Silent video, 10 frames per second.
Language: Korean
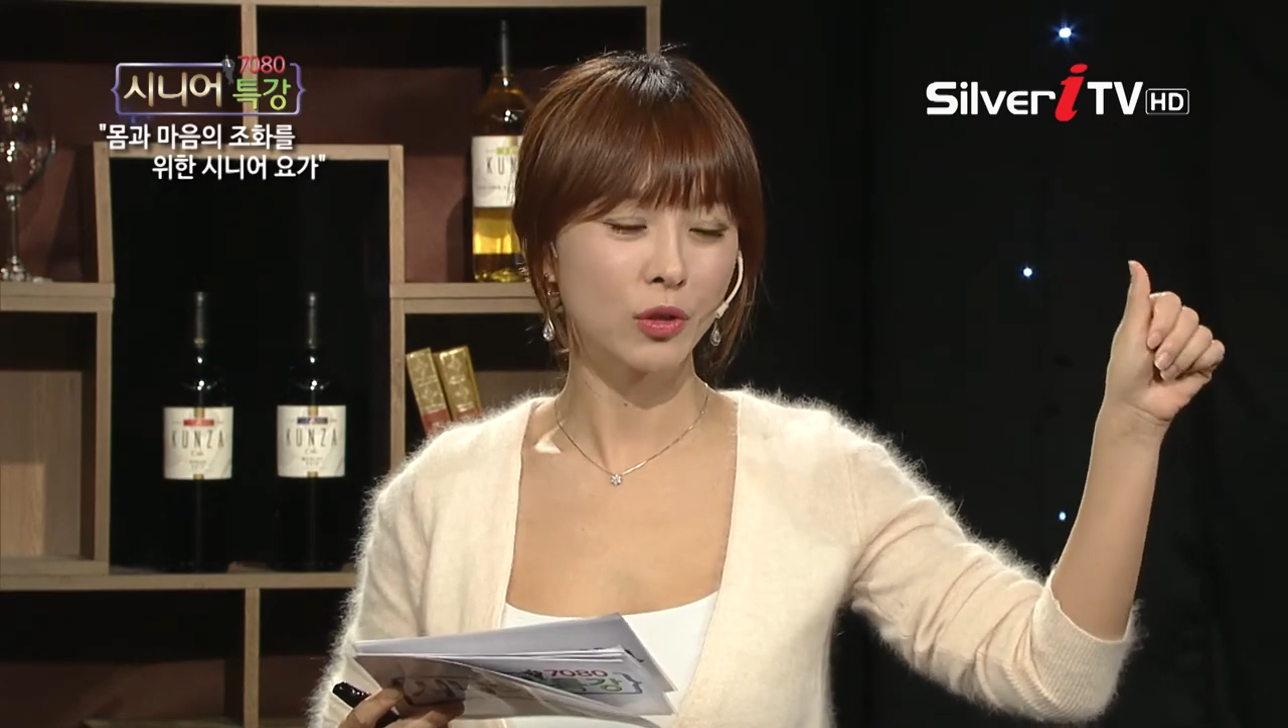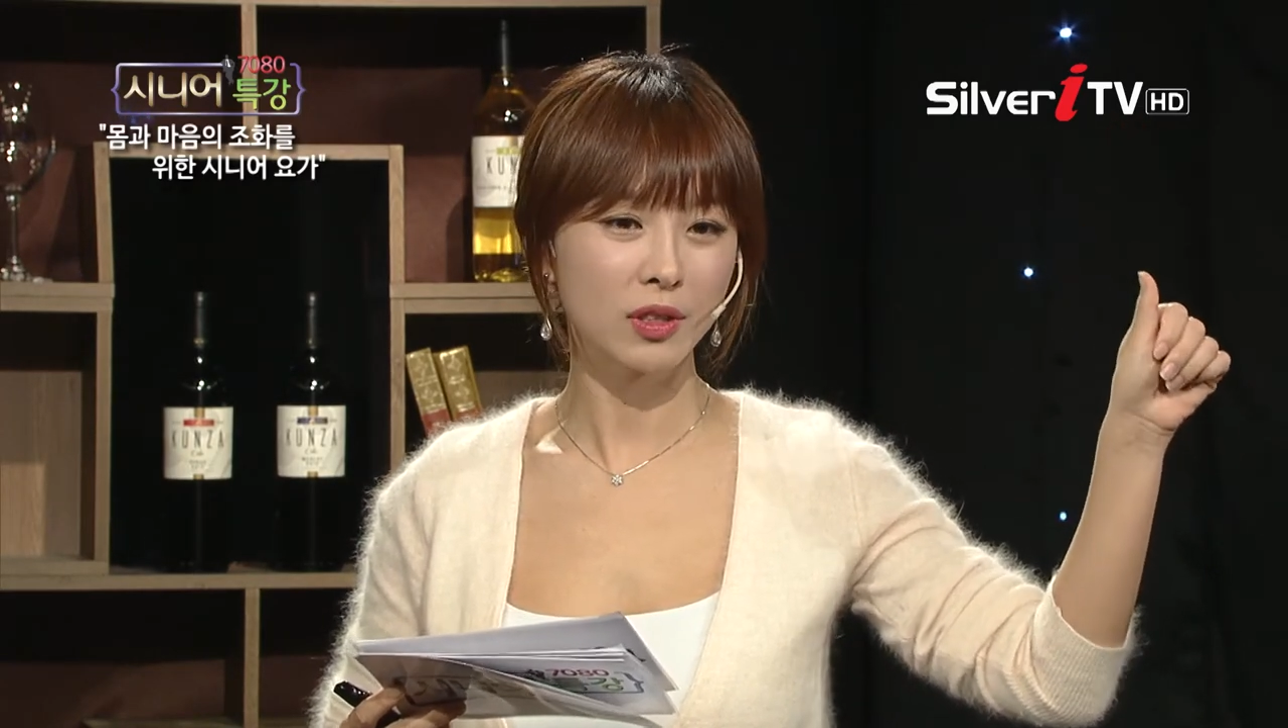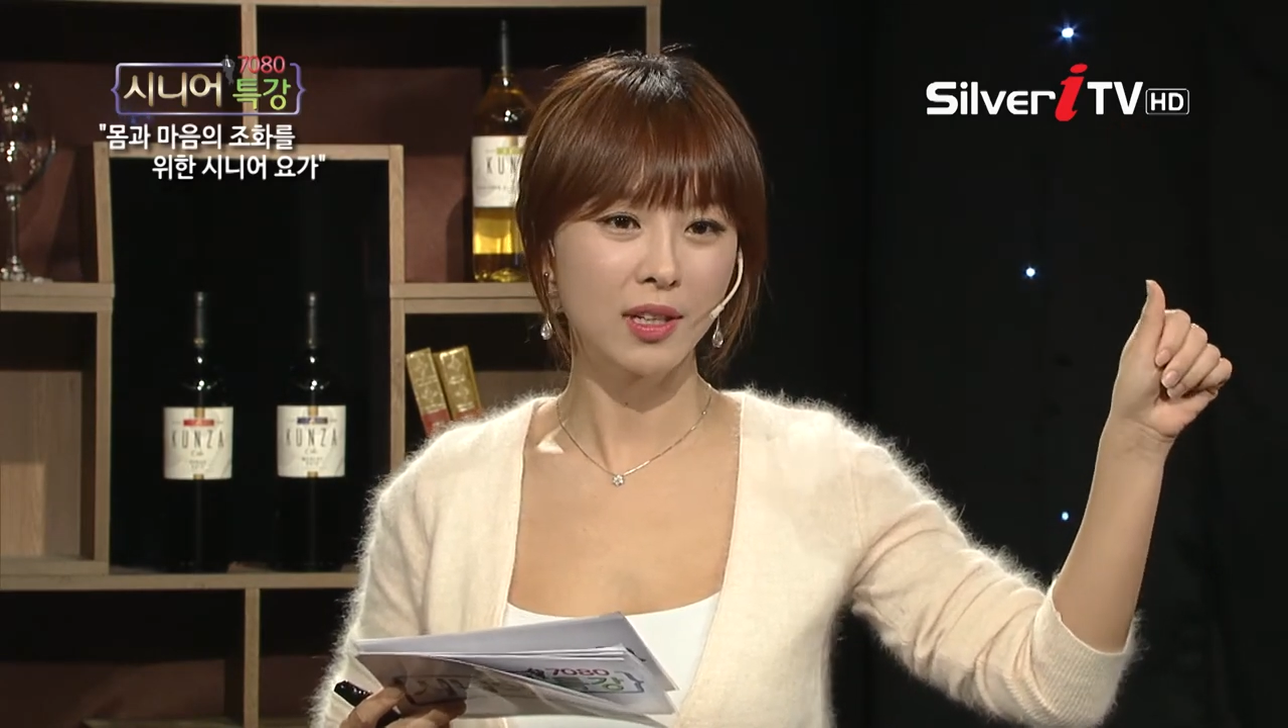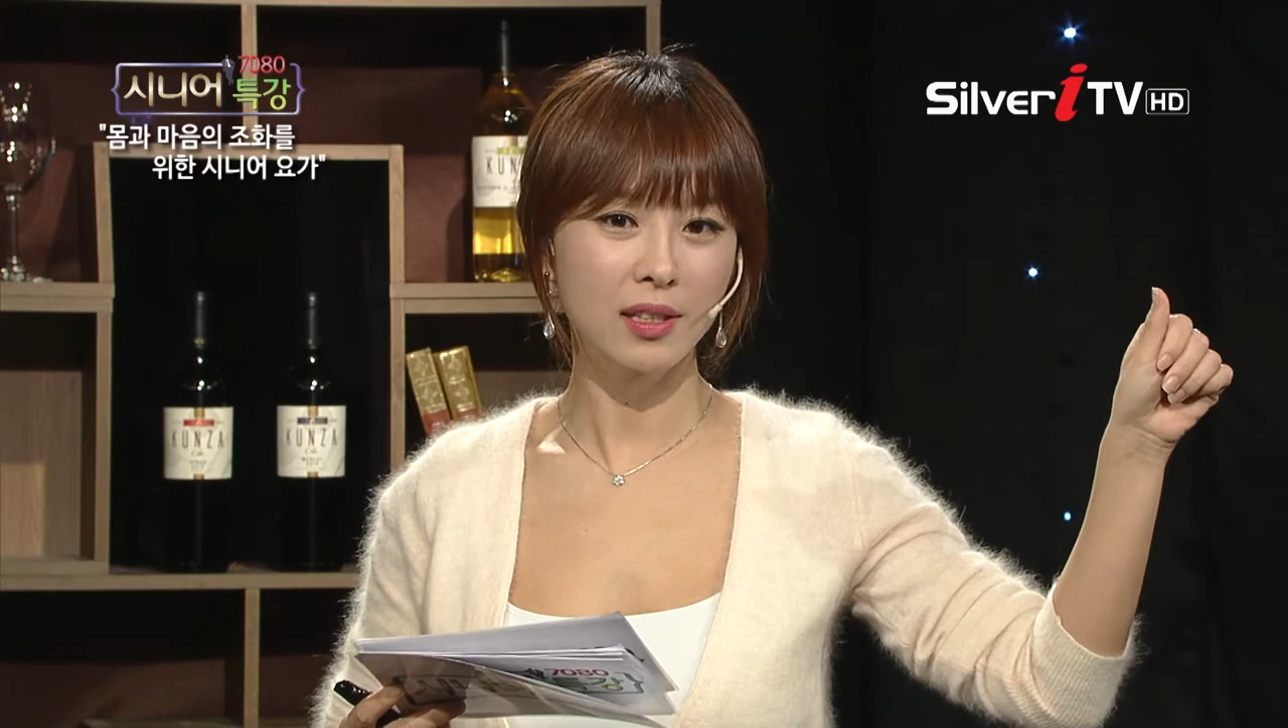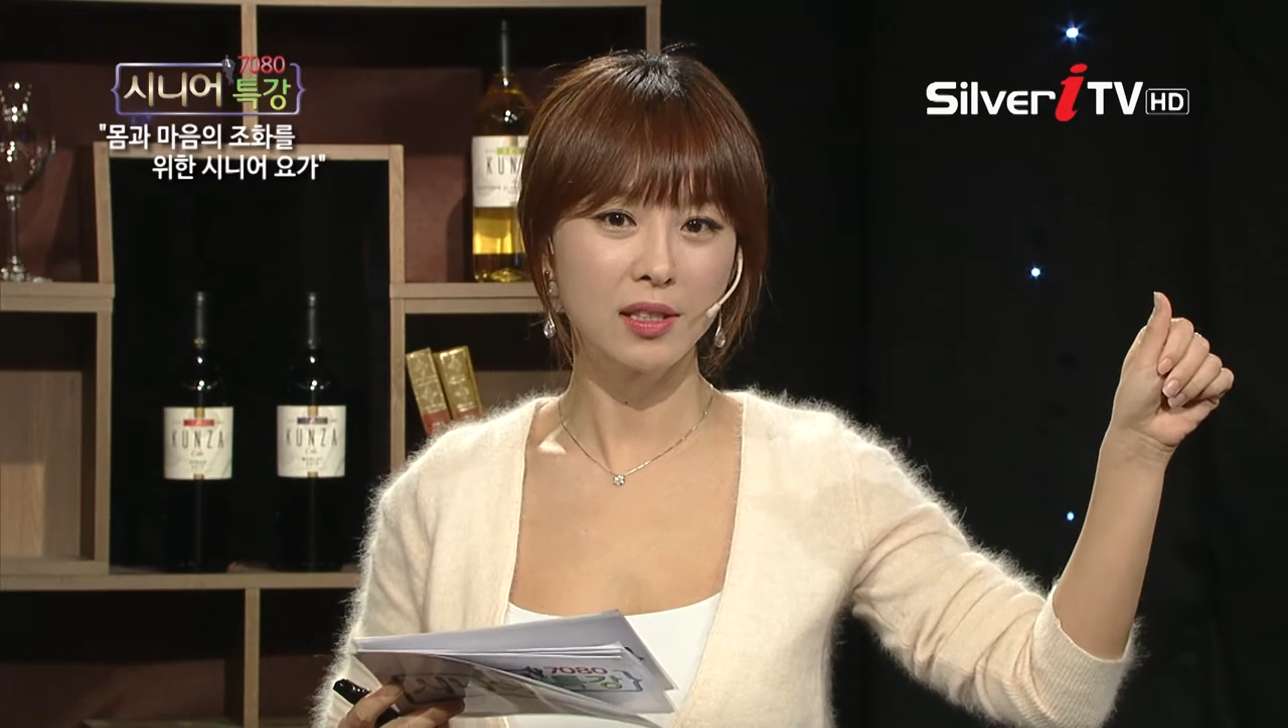
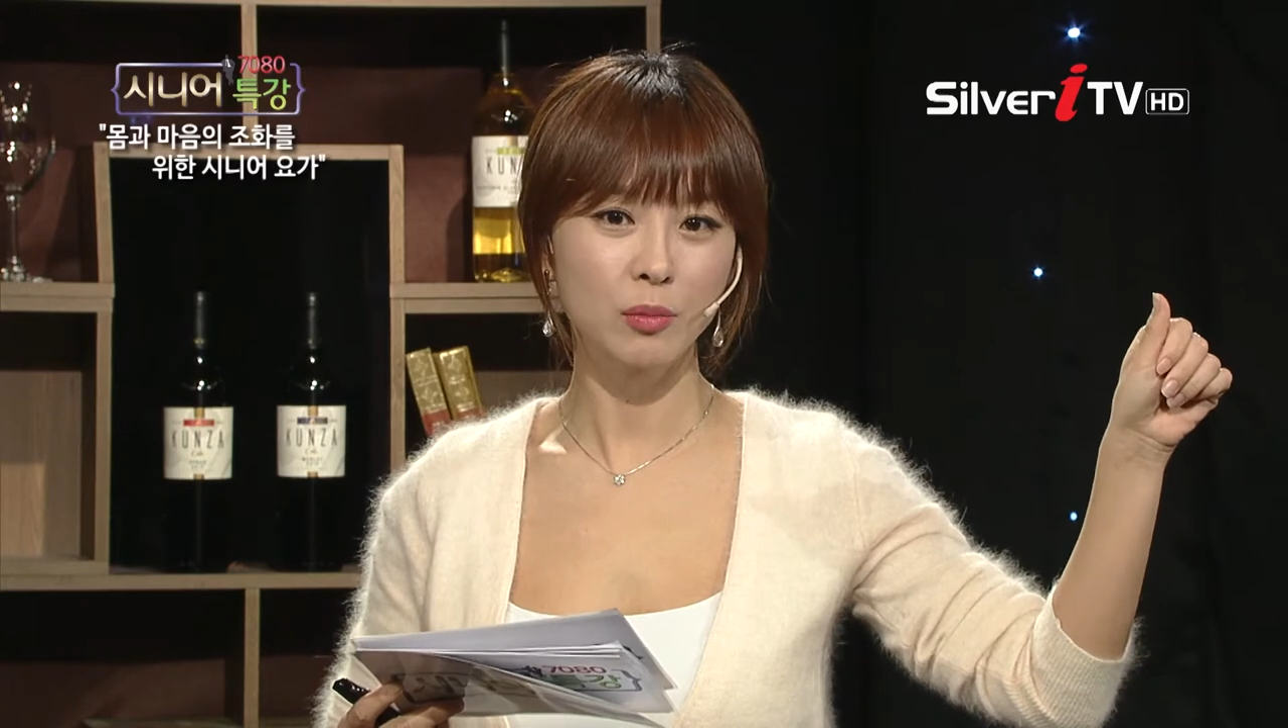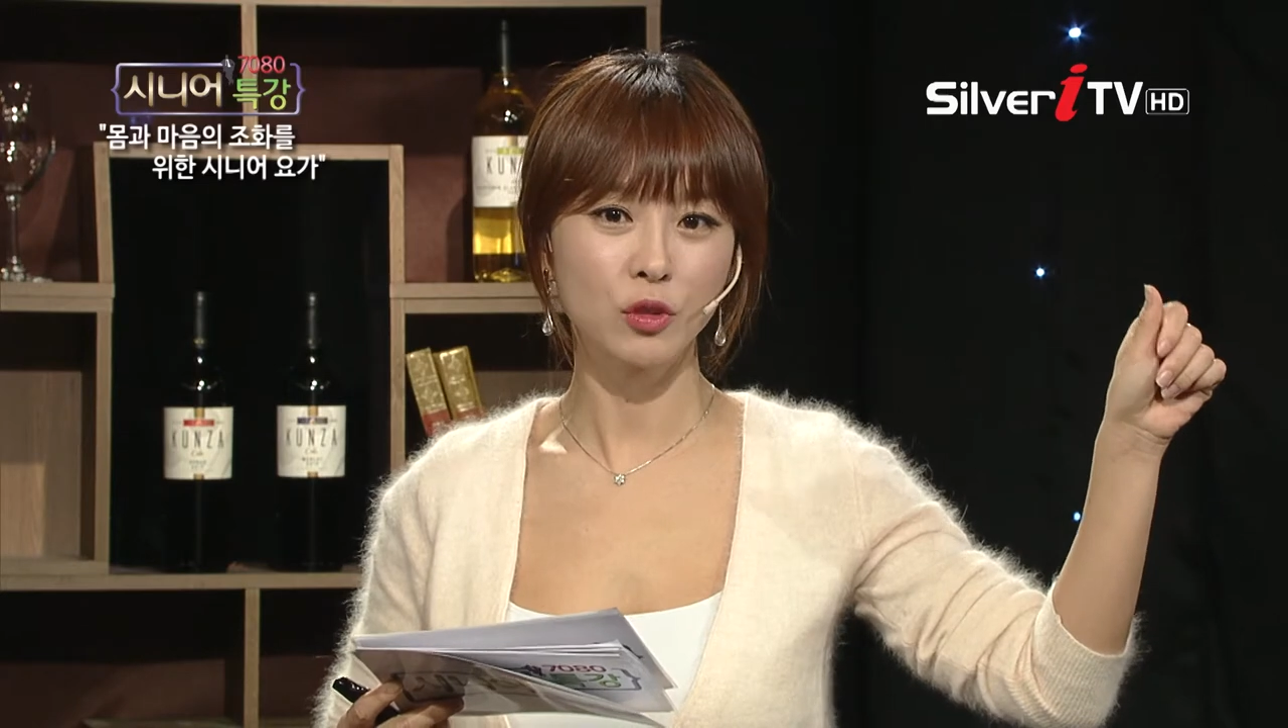어떡하지?